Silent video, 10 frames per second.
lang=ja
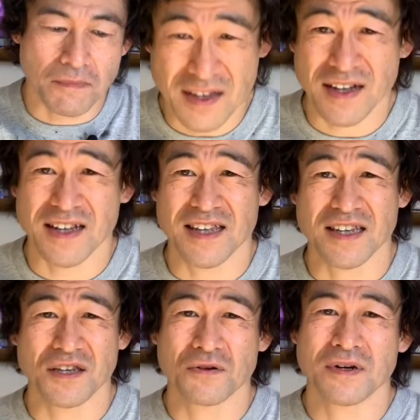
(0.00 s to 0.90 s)
なんかね、
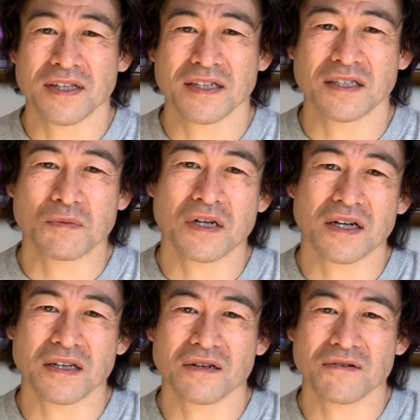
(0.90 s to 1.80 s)
ひ弱ないじめら
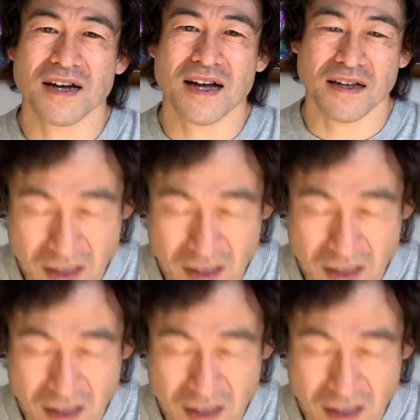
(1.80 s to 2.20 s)
れっ子が